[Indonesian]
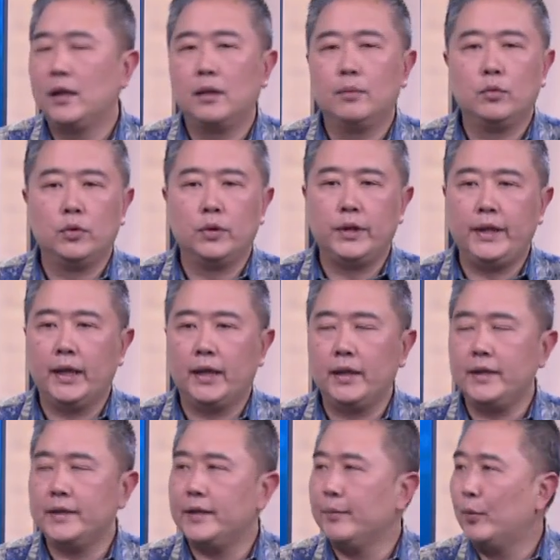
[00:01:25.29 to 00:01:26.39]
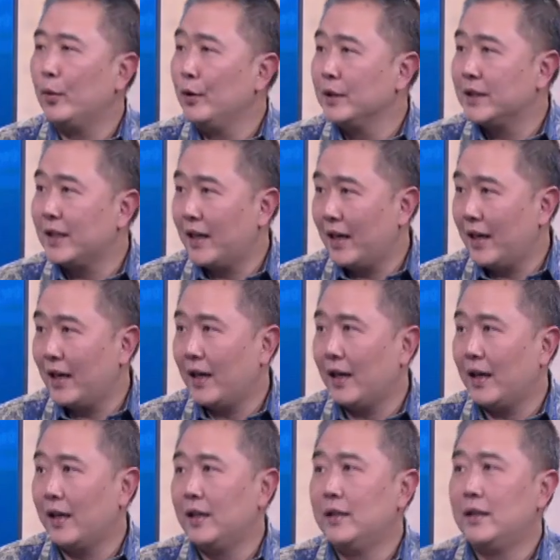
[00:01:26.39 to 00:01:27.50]
kemudian isi
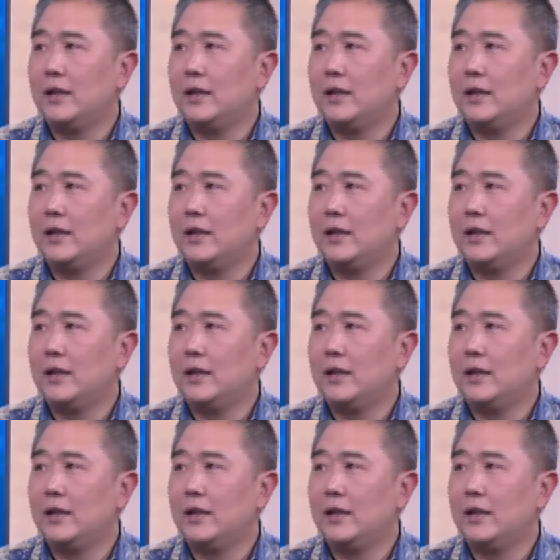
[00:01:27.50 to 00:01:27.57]
pulsa,